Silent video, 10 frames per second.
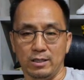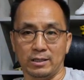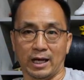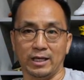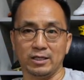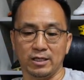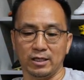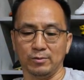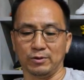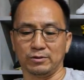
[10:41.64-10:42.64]

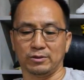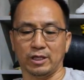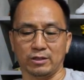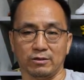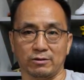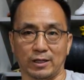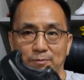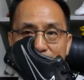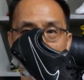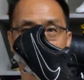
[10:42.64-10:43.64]
나이키가 먼저
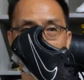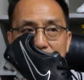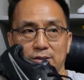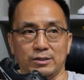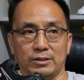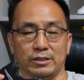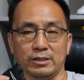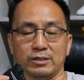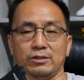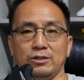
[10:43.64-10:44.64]
테크크라프트라는
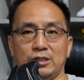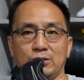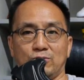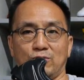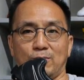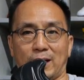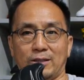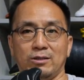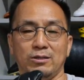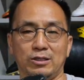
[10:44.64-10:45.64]
거를 그런 식으로
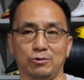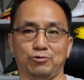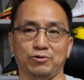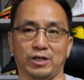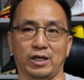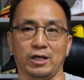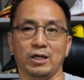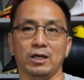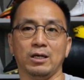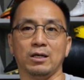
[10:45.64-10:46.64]
만든 이후에
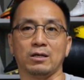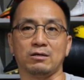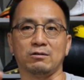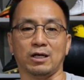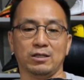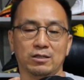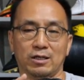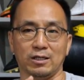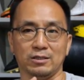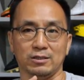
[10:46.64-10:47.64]
그러한
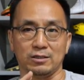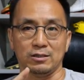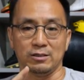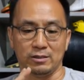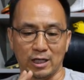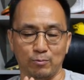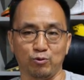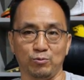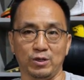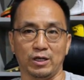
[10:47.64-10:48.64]
이러한 음,
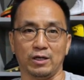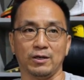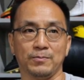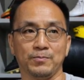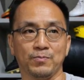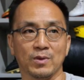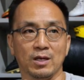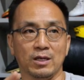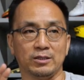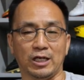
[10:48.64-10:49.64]
상품이
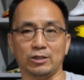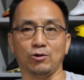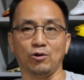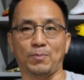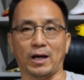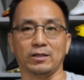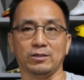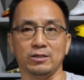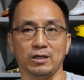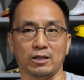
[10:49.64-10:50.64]
제대로
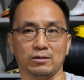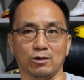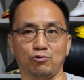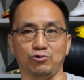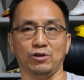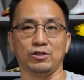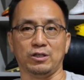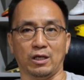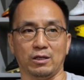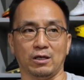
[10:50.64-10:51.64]
발현이 되거나
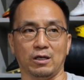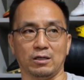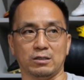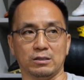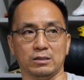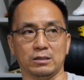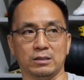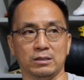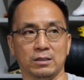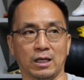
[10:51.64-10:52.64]
구현이 된 게
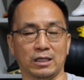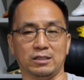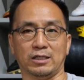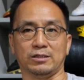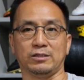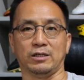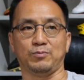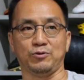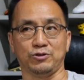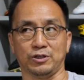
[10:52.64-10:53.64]
그
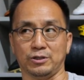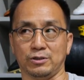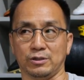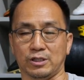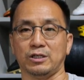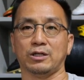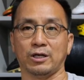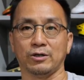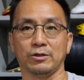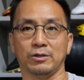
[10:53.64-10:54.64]
아디다스의 퓨전
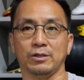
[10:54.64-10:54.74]
스킨이에요